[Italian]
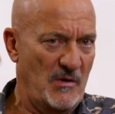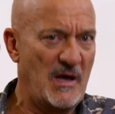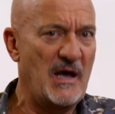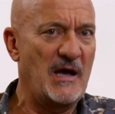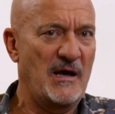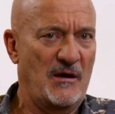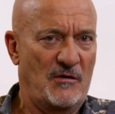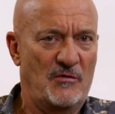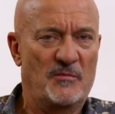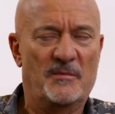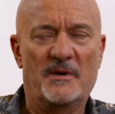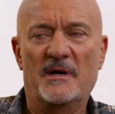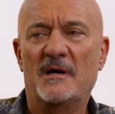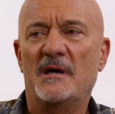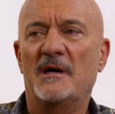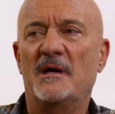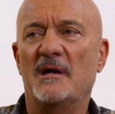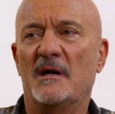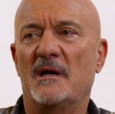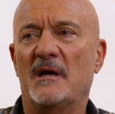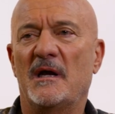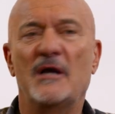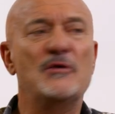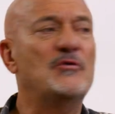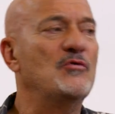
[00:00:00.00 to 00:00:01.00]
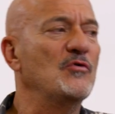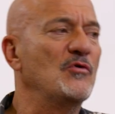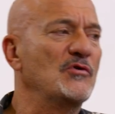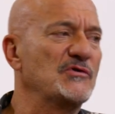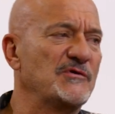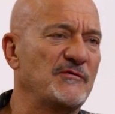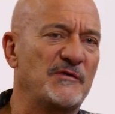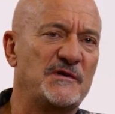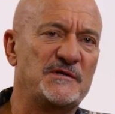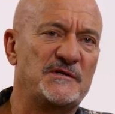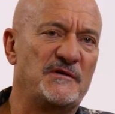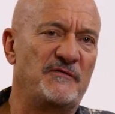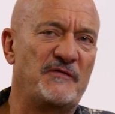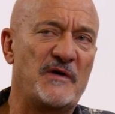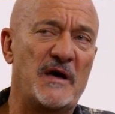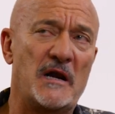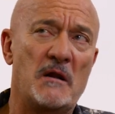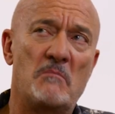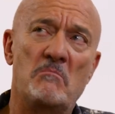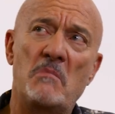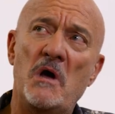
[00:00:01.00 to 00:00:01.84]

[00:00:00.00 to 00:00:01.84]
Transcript: Ah, e tu cosa vorresti fare?